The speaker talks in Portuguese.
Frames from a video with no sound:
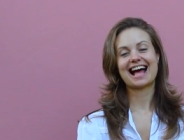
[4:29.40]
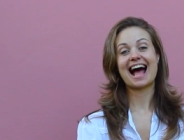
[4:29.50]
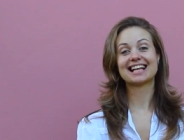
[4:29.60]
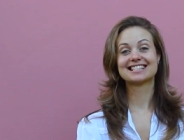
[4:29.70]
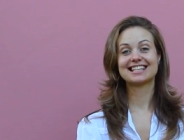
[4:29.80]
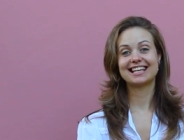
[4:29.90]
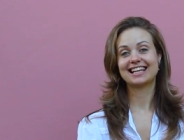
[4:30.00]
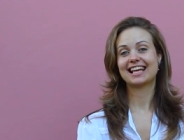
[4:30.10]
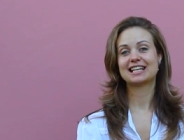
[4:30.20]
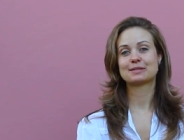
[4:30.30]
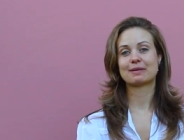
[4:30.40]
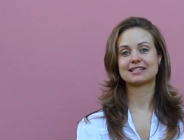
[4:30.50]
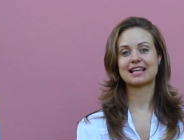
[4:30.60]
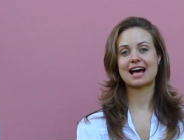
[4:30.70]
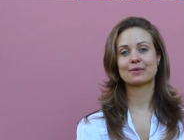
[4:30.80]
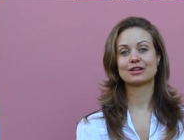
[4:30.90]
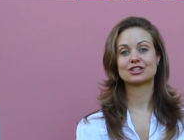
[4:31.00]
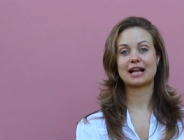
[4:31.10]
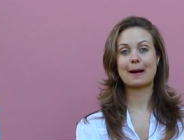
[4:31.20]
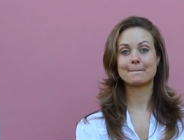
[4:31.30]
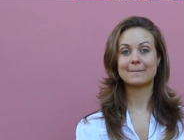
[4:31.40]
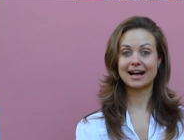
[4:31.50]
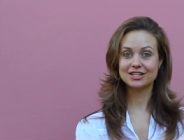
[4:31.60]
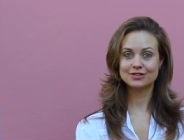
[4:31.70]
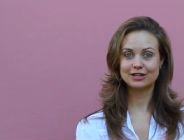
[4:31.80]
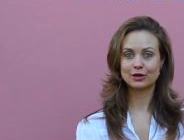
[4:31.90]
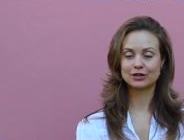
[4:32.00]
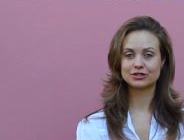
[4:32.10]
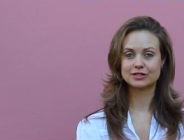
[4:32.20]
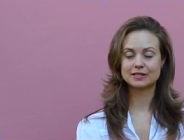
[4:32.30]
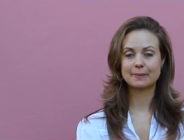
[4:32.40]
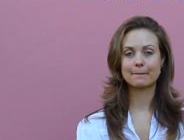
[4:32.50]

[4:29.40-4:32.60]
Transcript: Assim, eles passaram a gerar mais filhotes,